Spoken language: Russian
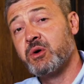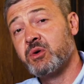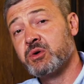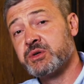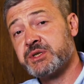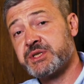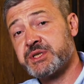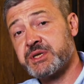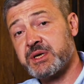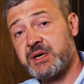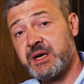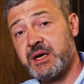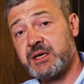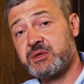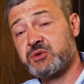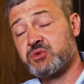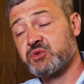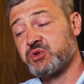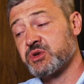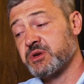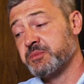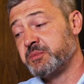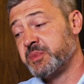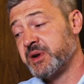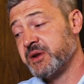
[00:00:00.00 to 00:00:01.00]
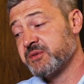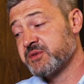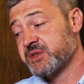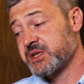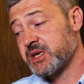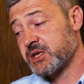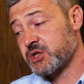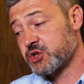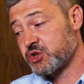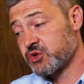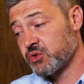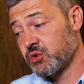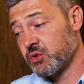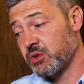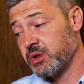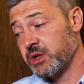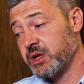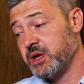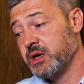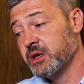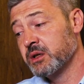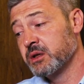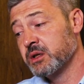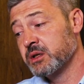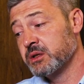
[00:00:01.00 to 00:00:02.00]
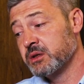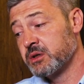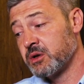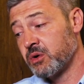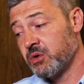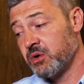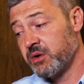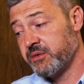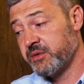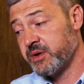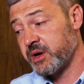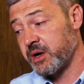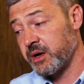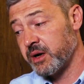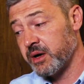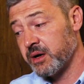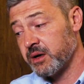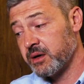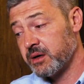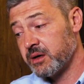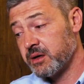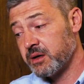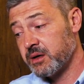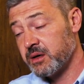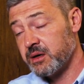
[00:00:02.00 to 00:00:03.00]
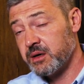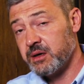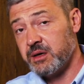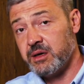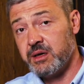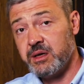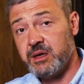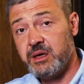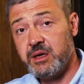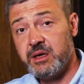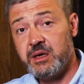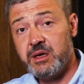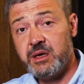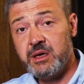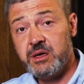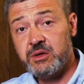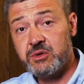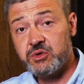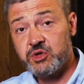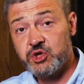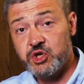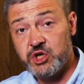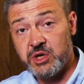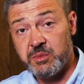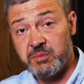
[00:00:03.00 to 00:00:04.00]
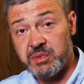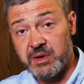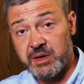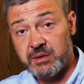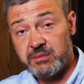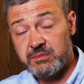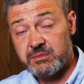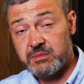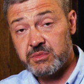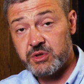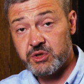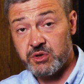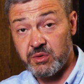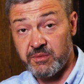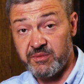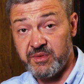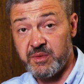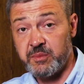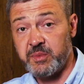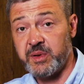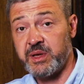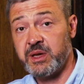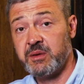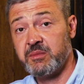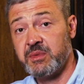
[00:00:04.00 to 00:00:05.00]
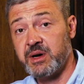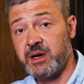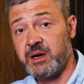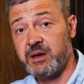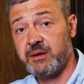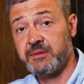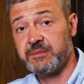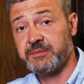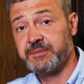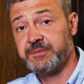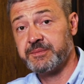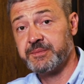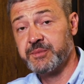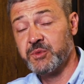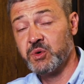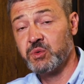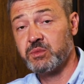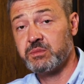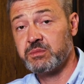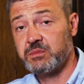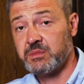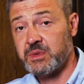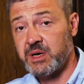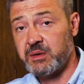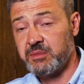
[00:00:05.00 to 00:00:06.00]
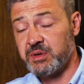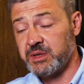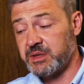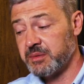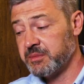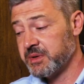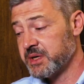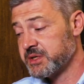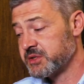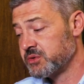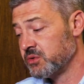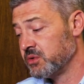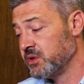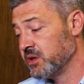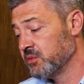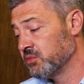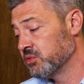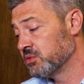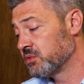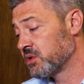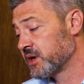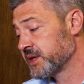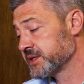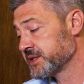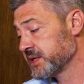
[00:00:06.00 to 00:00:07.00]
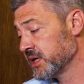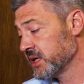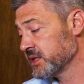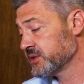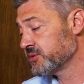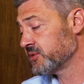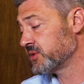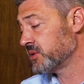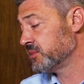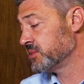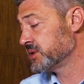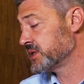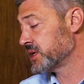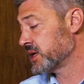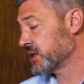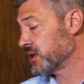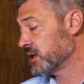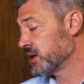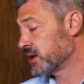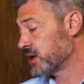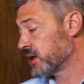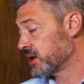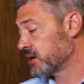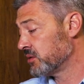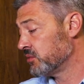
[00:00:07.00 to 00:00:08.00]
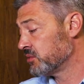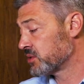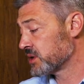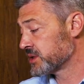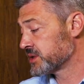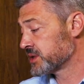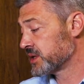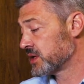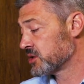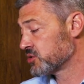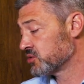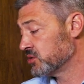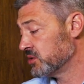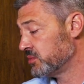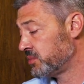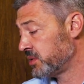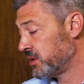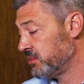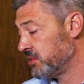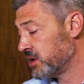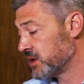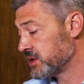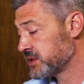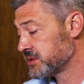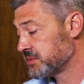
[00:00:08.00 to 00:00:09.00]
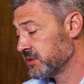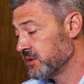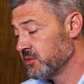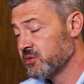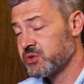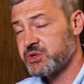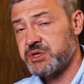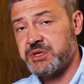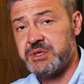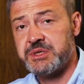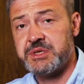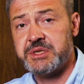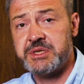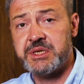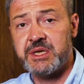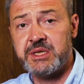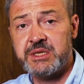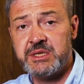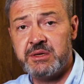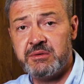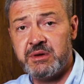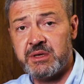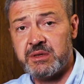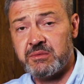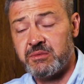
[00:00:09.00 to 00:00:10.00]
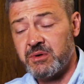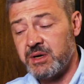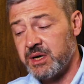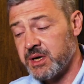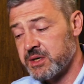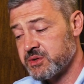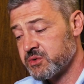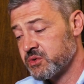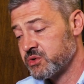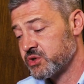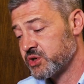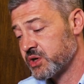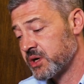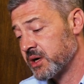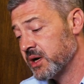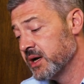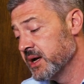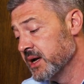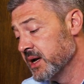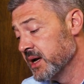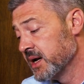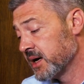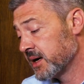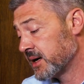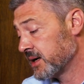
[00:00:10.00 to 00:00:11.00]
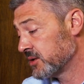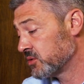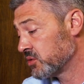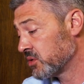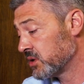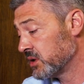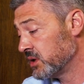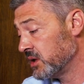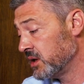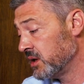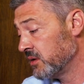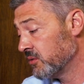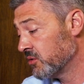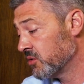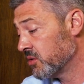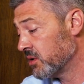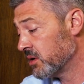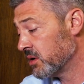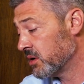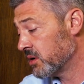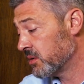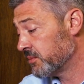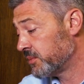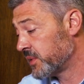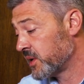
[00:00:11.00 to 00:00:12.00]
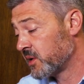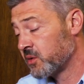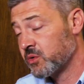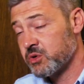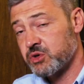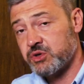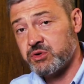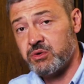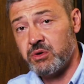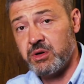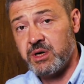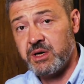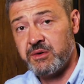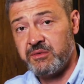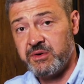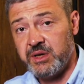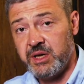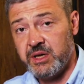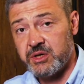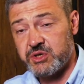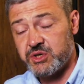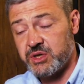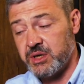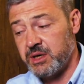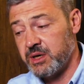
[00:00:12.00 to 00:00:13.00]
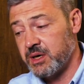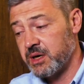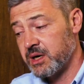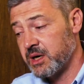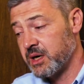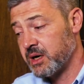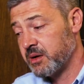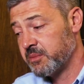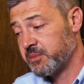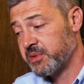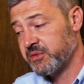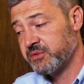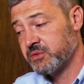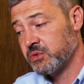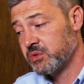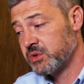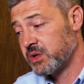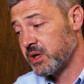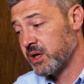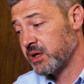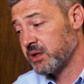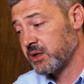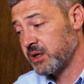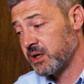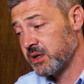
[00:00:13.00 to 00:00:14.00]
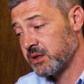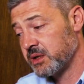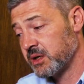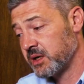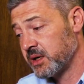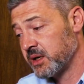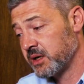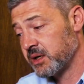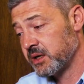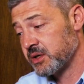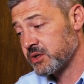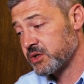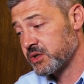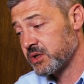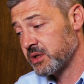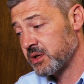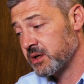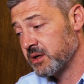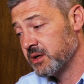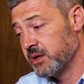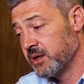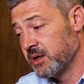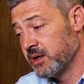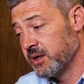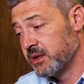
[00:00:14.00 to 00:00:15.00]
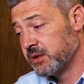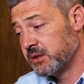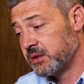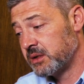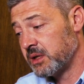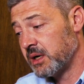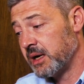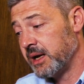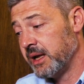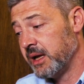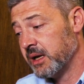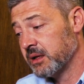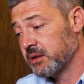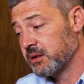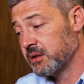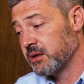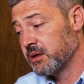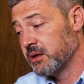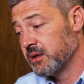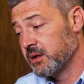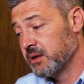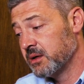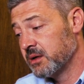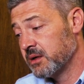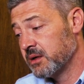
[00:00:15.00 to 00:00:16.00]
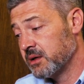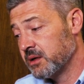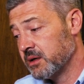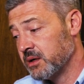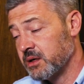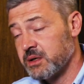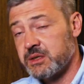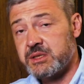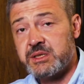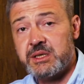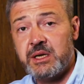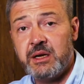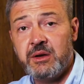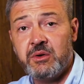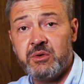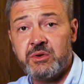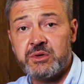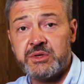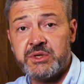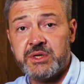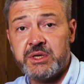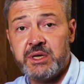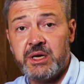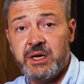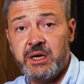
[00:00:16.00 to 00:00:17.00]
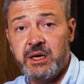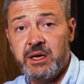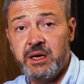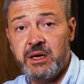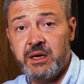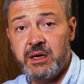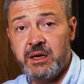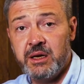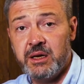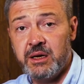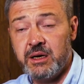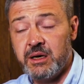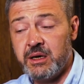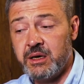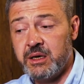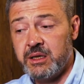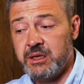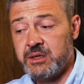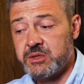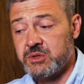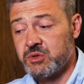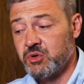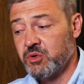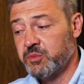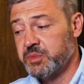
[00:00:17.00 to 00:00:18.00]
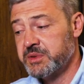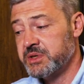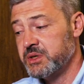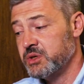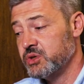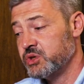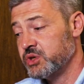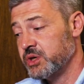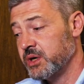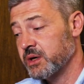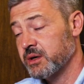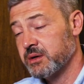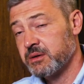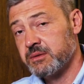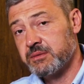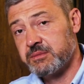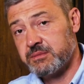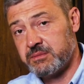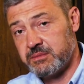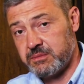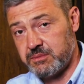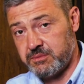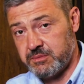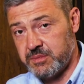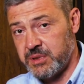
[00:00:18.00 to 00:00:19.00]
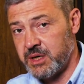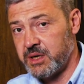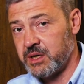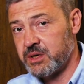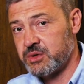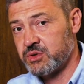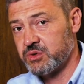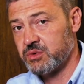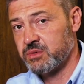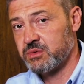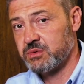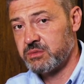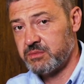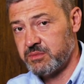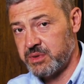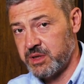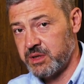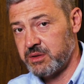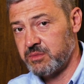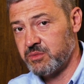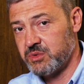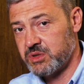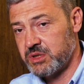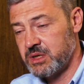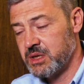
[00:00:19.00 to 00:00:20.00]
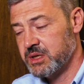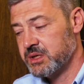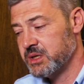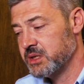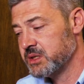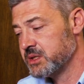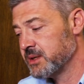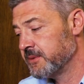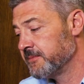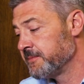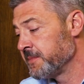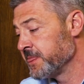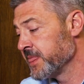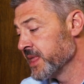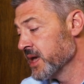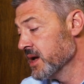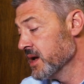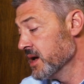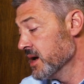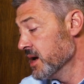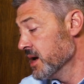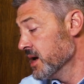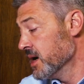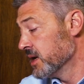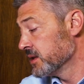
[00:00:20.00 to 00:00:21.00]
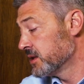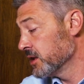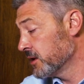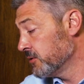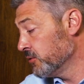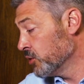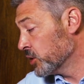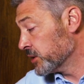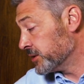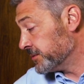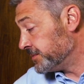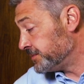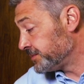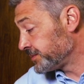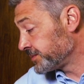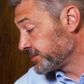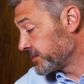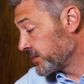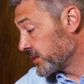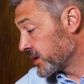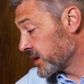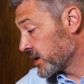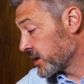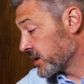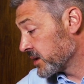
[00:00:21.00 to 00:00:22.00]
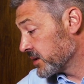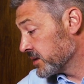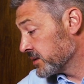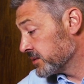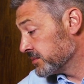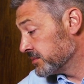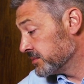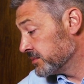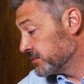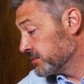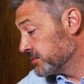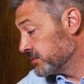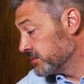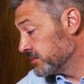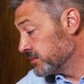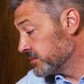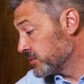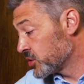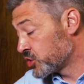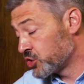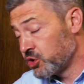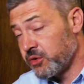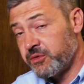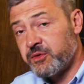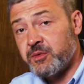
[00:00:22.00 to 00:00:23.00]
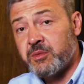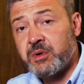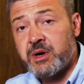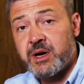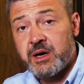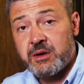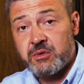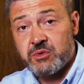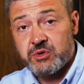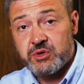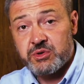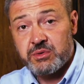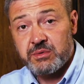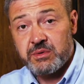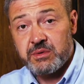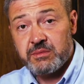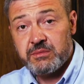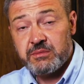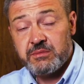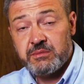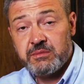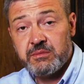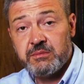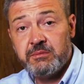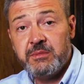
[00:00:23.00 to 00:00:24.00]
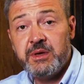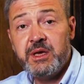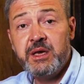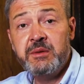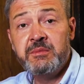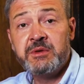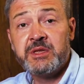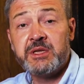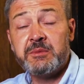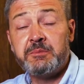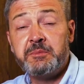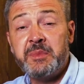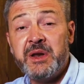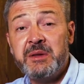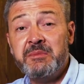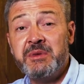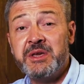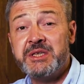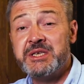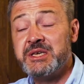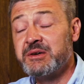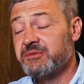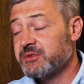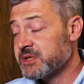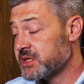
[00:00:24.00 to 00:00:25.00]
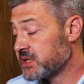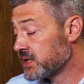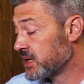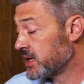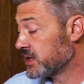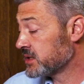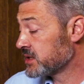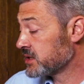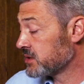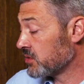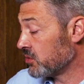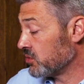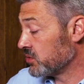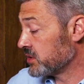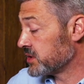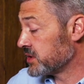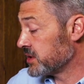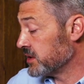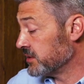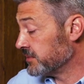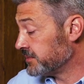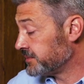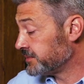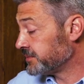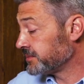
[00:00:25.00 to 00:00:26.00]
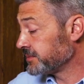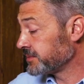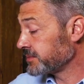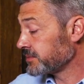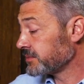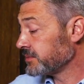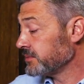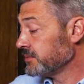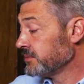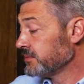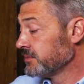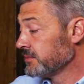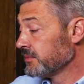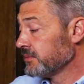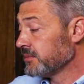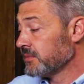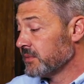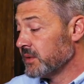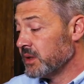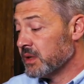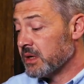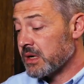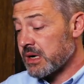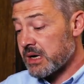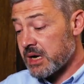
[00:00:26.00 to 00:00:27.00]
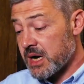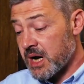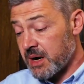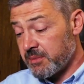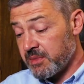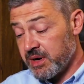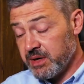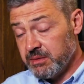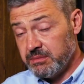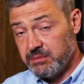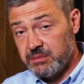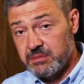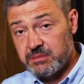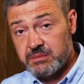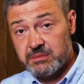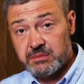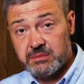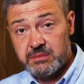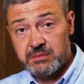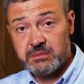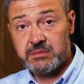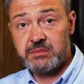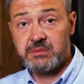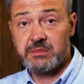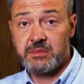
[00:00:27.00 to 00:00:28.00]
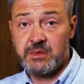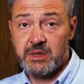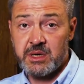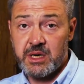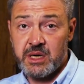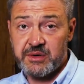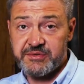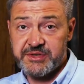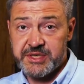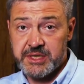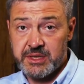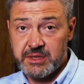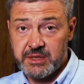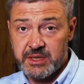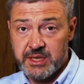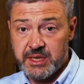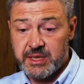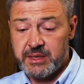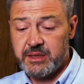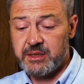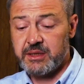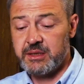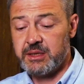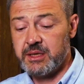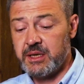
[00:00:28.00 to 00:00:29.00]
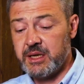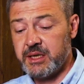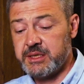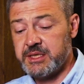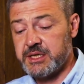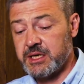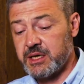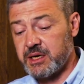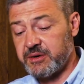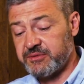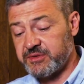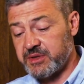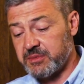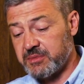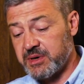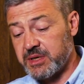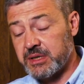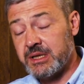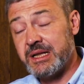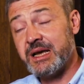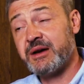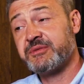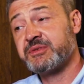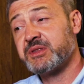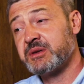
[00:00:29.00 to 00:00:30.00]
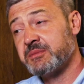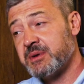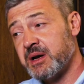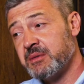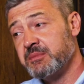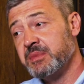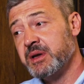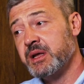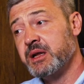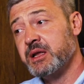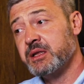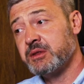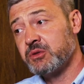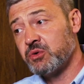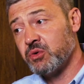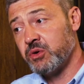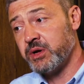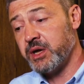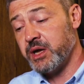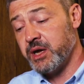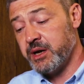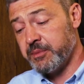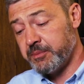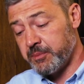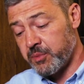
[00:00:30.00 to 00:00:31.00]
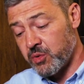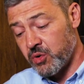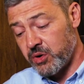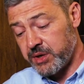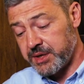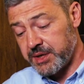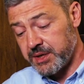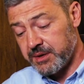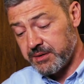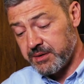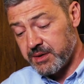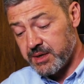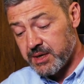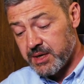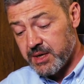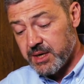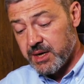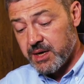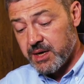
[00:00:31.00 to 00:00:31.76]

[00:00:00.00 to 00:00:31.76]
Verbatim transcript: он сразу же превзошел и лендроверы, и джипы, чтобы вы понимали. Ну, об этом я сегодня не буду рассказывать, обязательно как-нибудь расскажу на примере своего 69-го газончика, который на него похож только внешне, а по внутрянке это, конечно, тлен, э, слезы и гнездо птичье покажу, поэтому следите. Так вот, что в нем хорошего? Именно примитивность конструкции. Рама, как всегда, для, тех автомо- для автомобилей той эпохи.